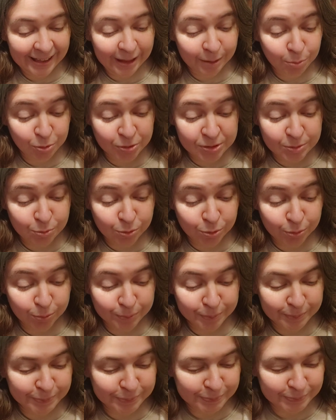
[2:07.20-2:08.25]
un petit bouton.
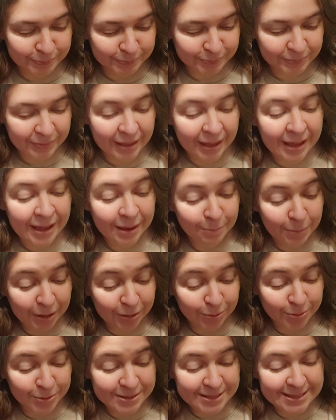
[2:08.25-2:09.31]
Pardon,